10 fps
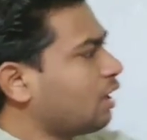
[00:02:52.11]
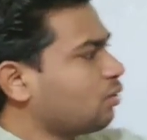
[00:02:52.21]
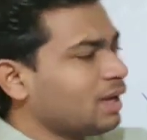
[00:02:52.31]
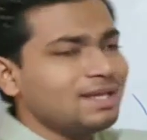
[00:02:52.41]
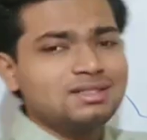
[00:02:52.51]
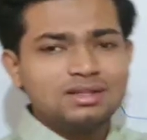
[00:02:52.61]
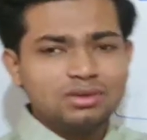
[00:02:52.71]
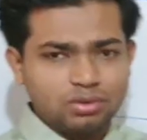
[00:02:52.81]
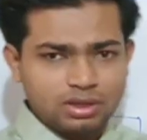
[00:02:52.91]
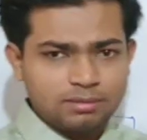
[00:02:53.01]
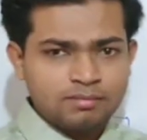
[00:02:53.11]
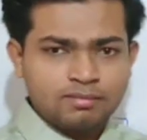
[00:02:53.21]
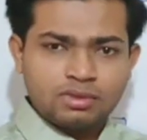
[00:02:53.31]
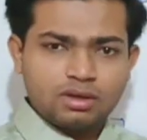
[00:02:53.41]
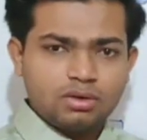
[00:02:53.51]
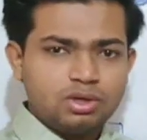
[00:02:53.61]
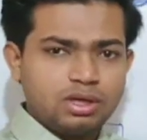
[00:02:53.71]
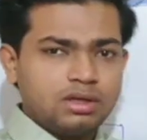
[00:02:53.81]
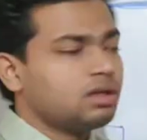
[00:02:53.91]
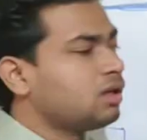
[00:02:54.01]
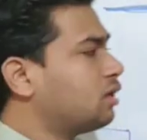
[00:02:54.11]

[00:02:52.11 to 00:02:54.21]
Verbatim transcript: आयोनाइज नहीं होंगे ओके okay.